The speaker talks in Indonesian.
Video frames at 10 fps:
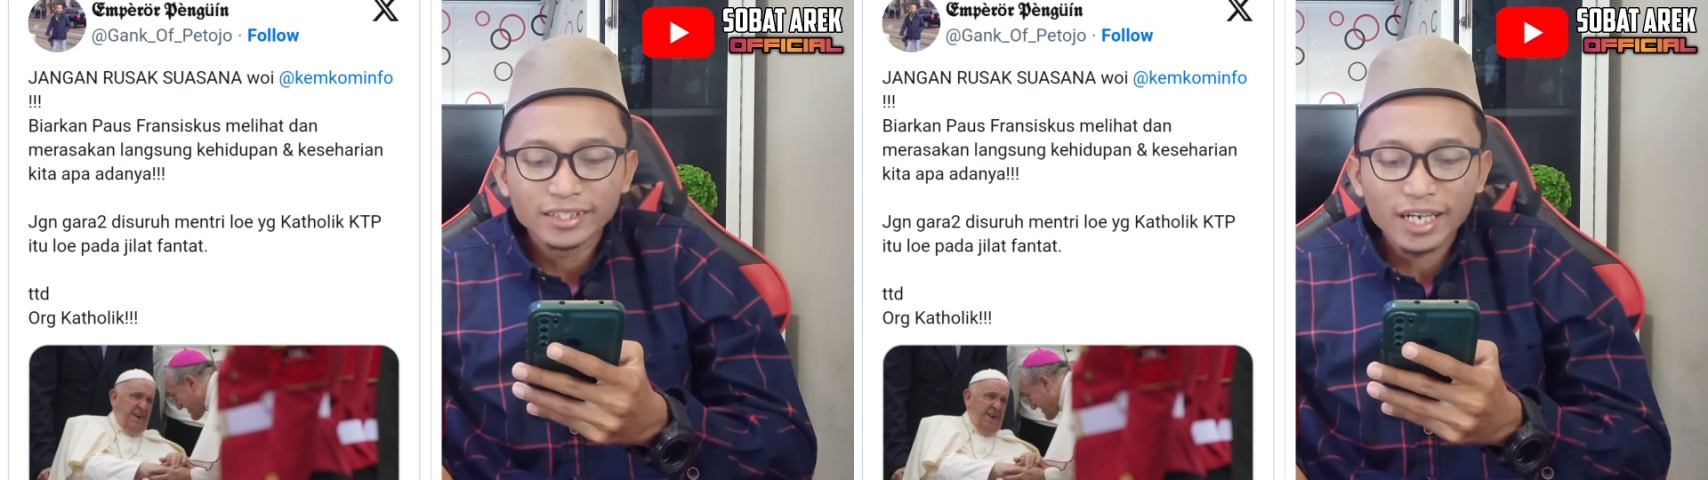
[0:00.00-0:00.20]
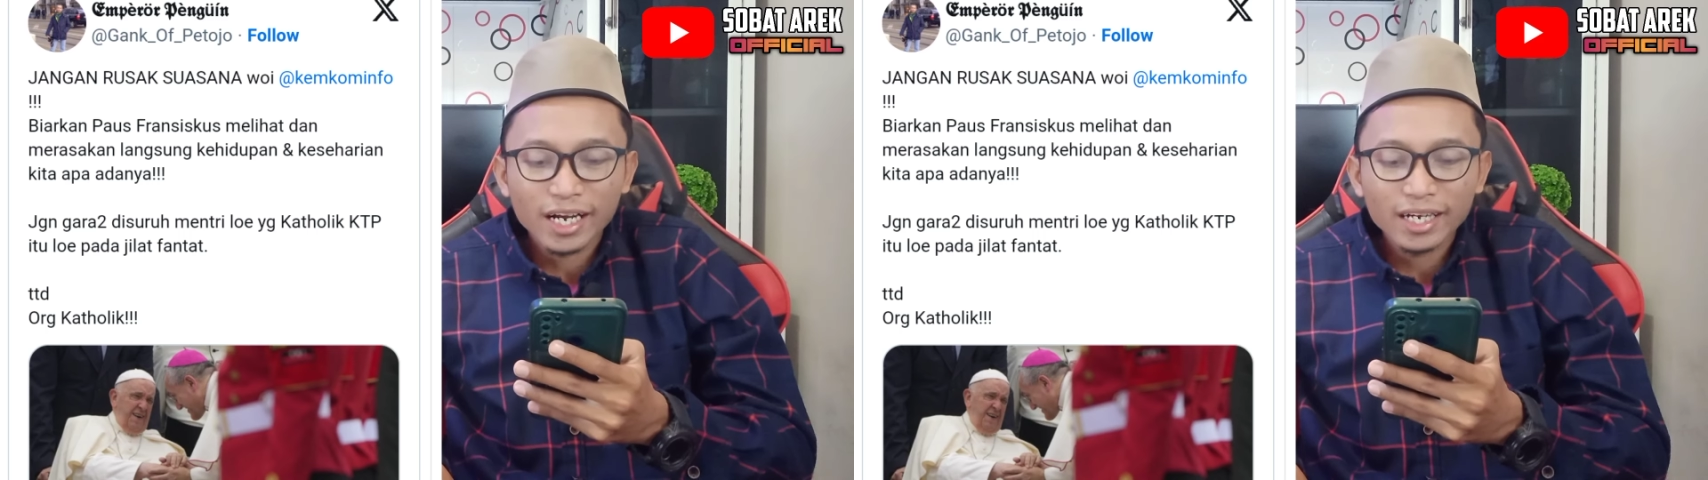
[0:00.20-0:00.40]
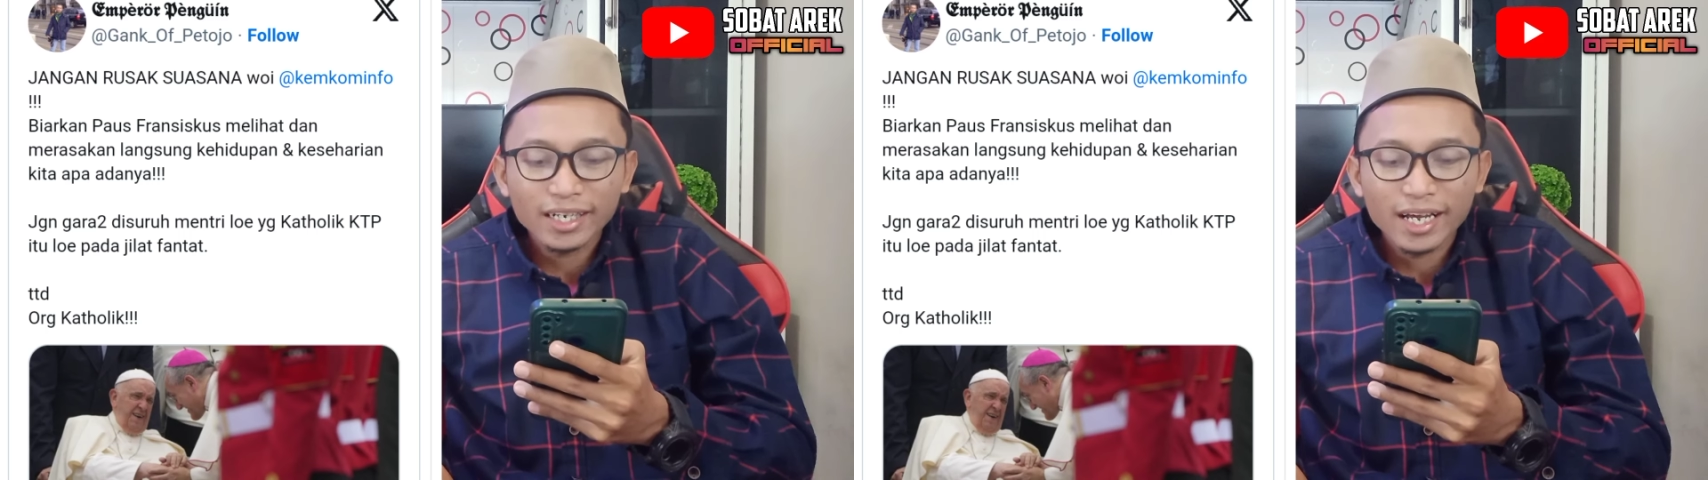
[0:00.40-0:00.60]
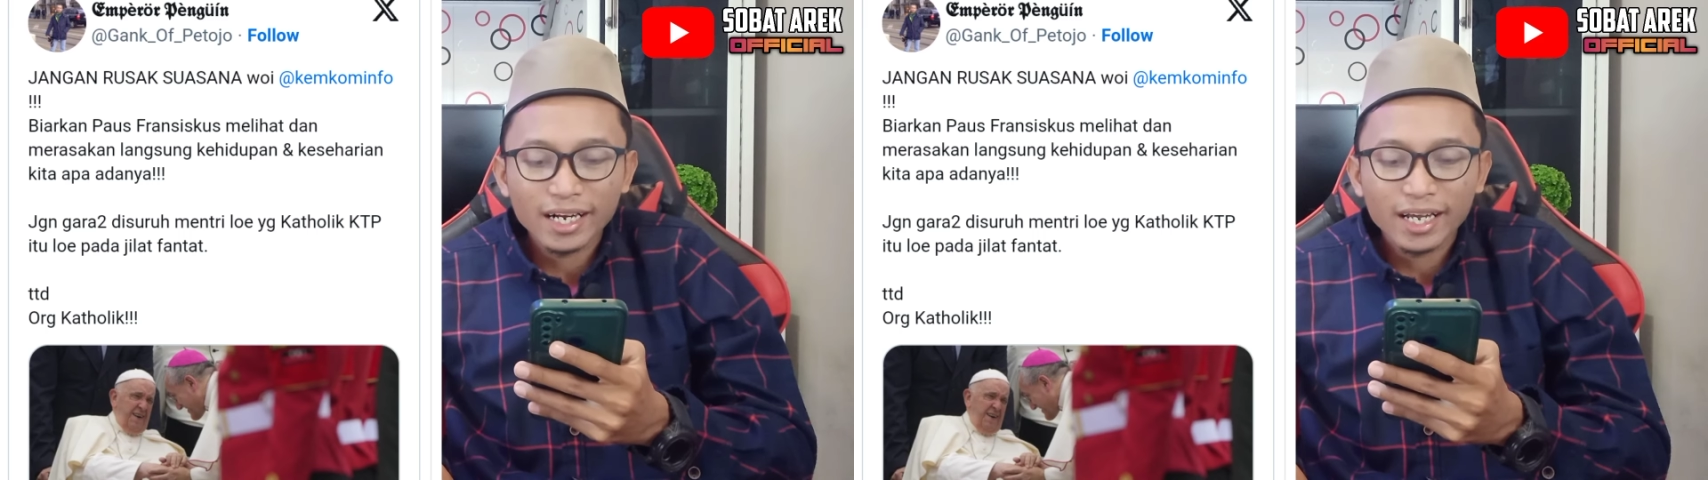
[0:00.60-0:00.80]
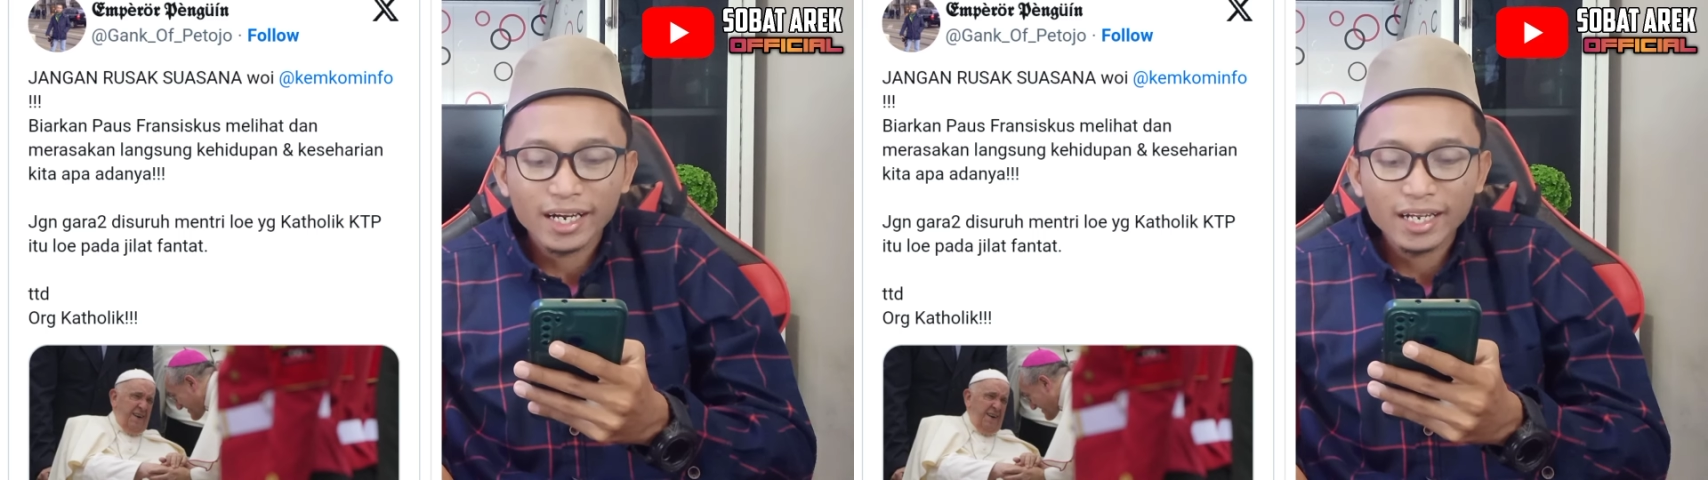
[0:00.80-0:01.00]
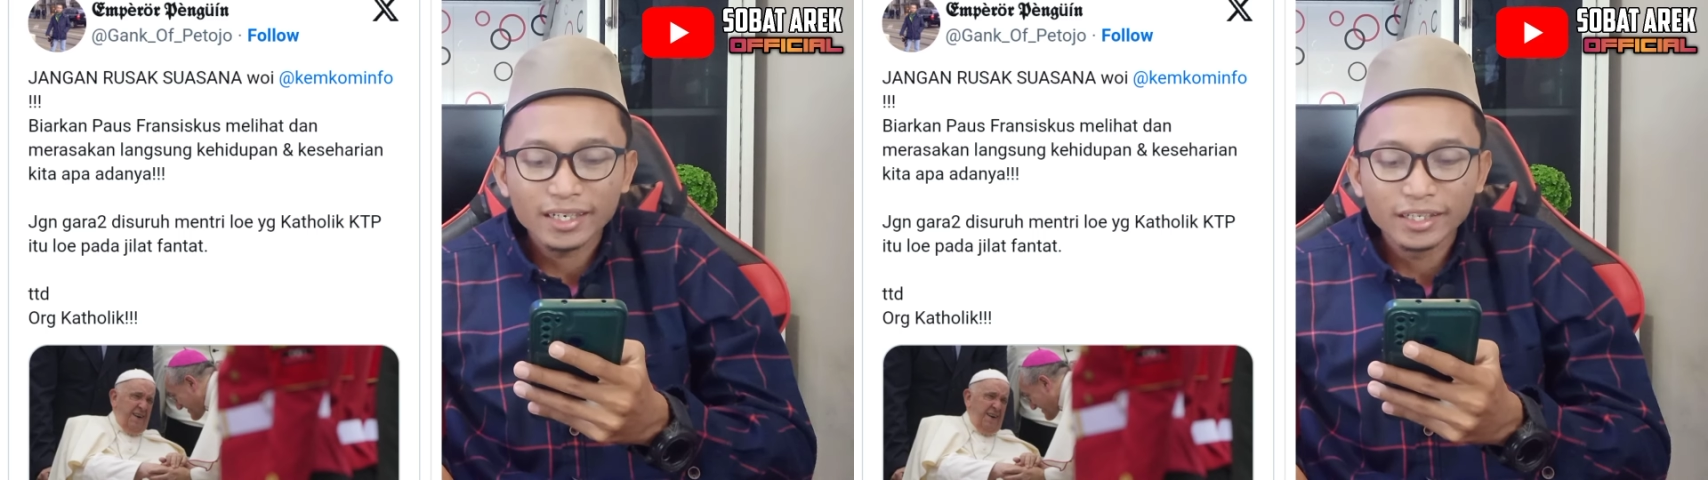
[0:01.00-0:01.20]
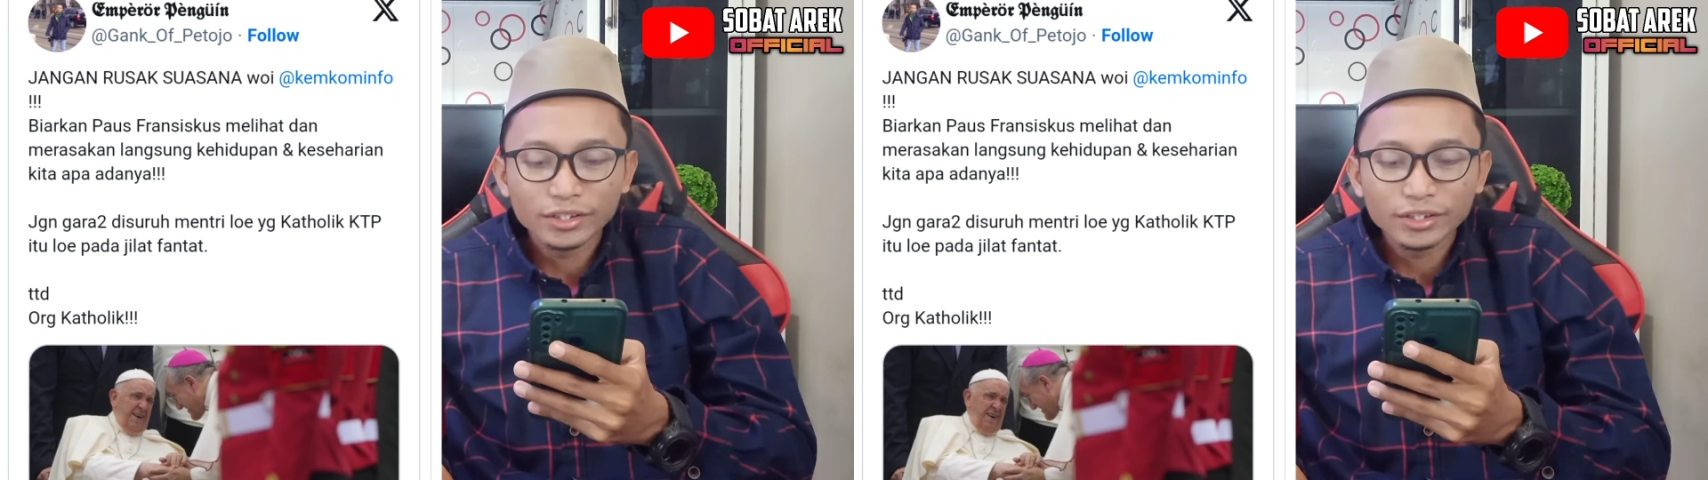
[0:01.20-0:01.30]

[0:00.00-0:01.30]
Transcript: Jangan gara-gara